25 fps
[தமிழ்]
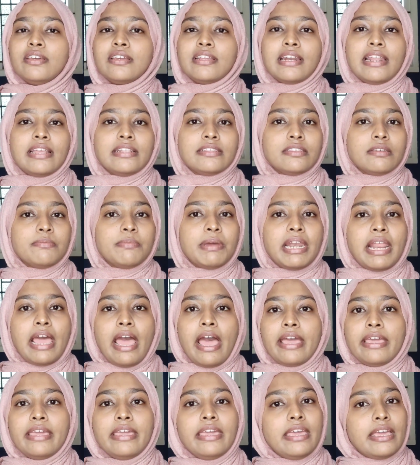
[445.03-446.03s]
கிளென்சர் மேலே
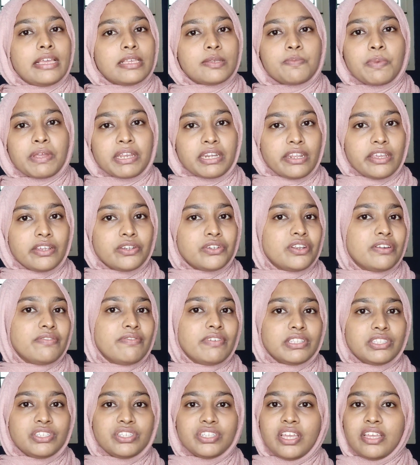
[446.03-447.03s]
ஹை எக்ஸ்பெக்டேஷன்
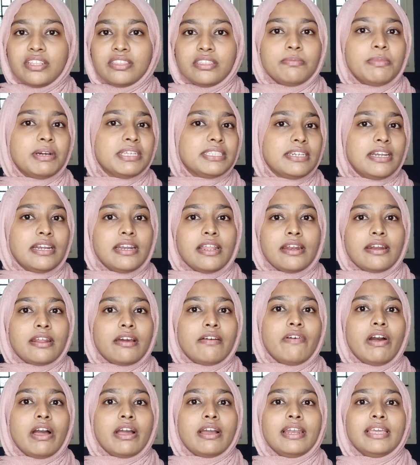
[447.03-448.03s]
வச்சு அந்த மாதிரிலாம்
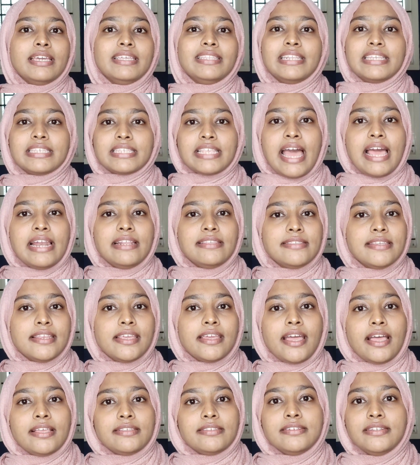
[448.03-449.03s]
நான் வாங்கலை இதில்
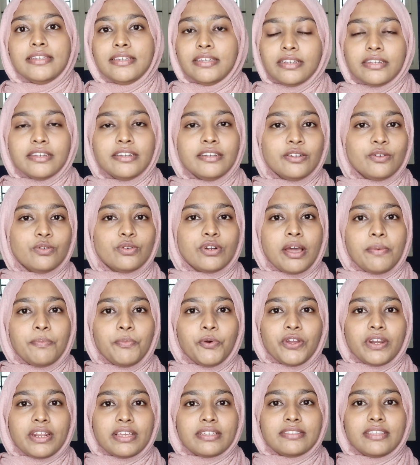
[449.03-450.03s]
சாலிசிலிக் ஆசிட் இருக்குதுன்னு கூட
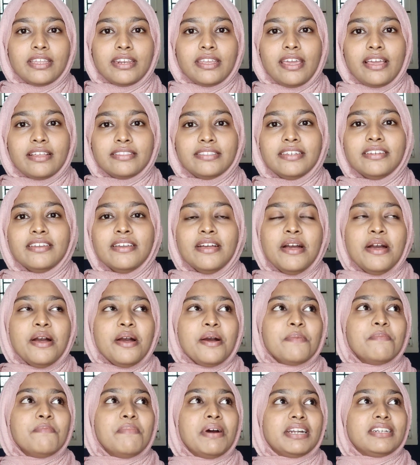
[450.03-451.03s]
அப்போது எனக்கு தெரியாது
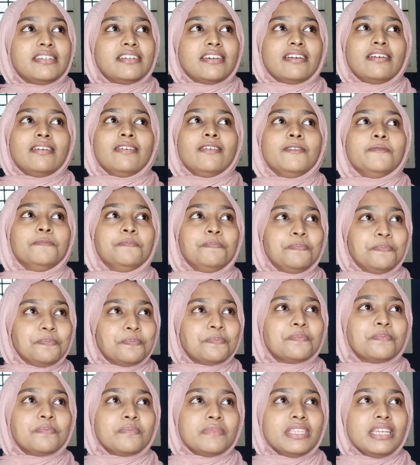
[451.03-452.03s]
பட்
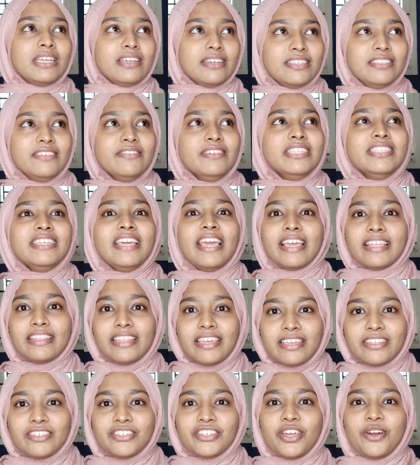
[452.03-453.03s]
இது வந்து
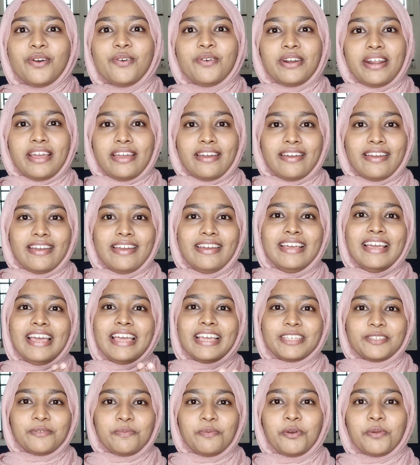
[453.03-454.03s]
எதேச்சியாக ஒரு
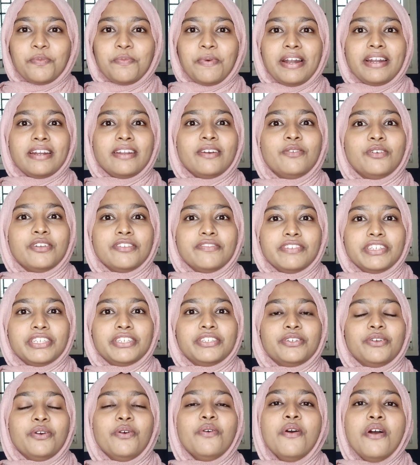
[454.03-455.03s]
எக்ஸ்ப்ளோர் பண்ண ஒரு
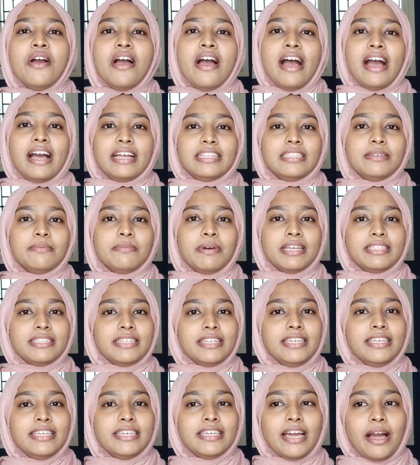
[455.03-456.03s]
விஷயம் அந்த
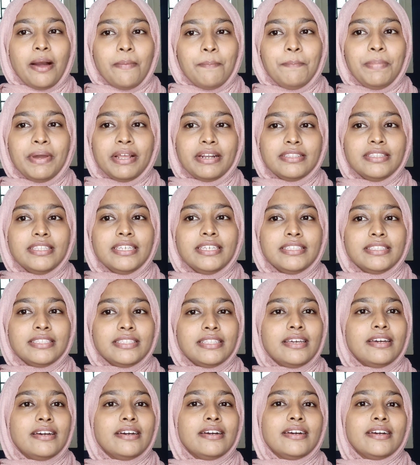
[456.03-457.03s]
மாதிரி அப்போருந்து
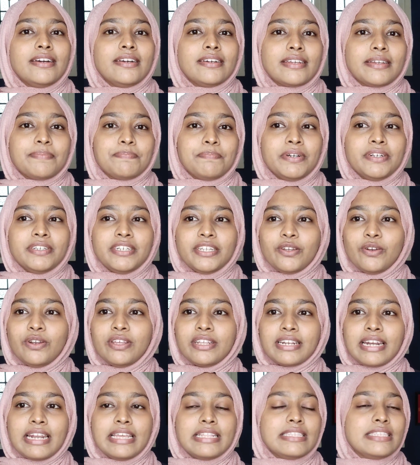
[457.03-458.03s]
இந்த
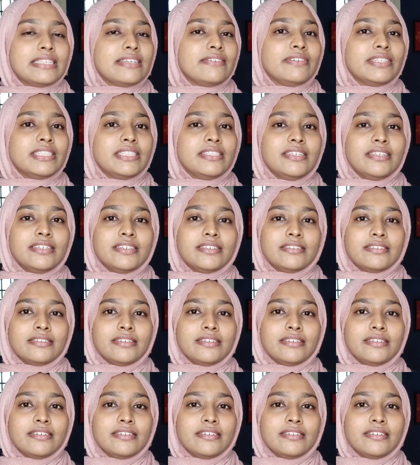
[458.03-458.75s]
பர்டிகுலர் கிளென்சர் வந்து